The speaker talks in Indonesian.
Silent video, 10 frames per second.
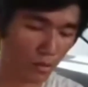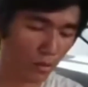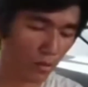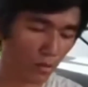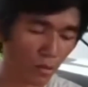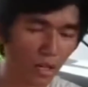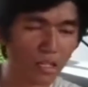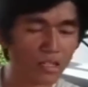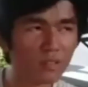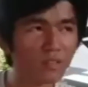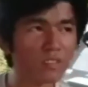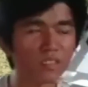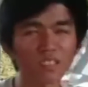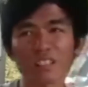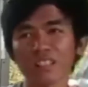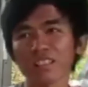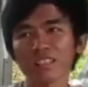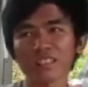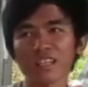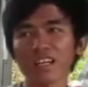Iya kan? Secara
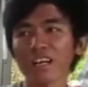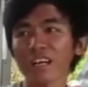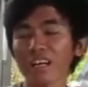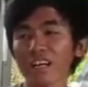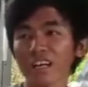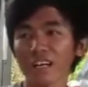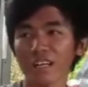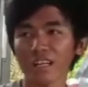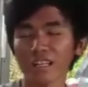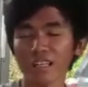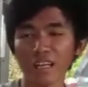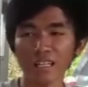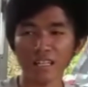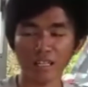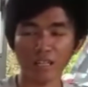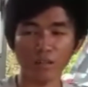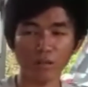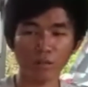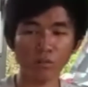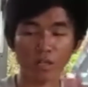logika itu nggak masuk akal,
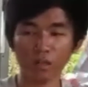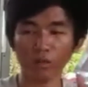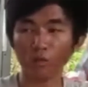sambungnya.